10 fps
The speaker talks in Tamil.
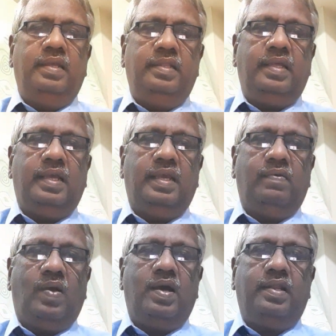இந்த
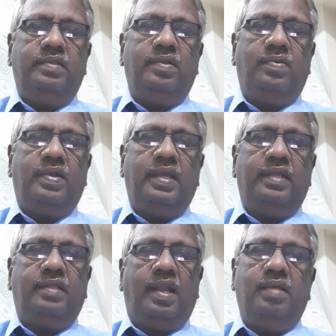வாரத்தினுடைய
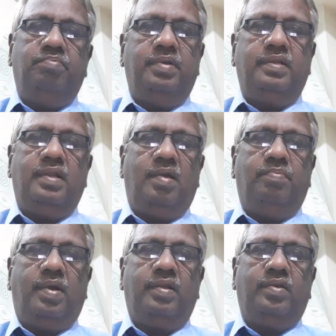தலைப்பு என்று நாம்
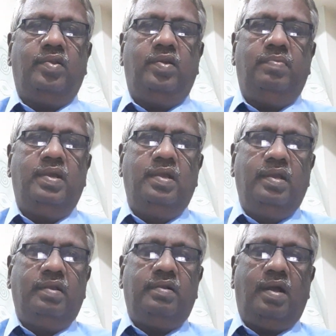பார்க்கிறோம்
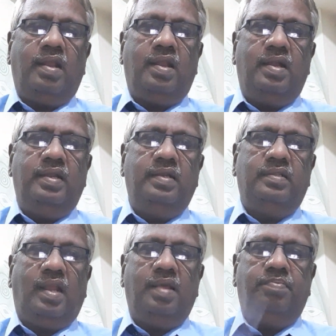காலாண்டின்
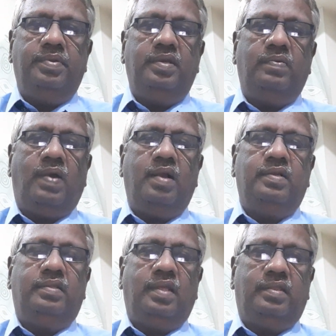தலைப்பு
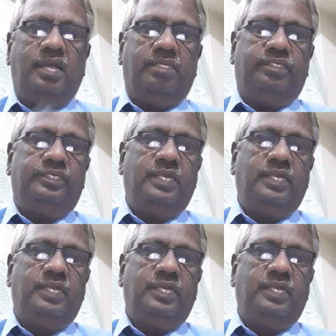வாக்கு தத்தம்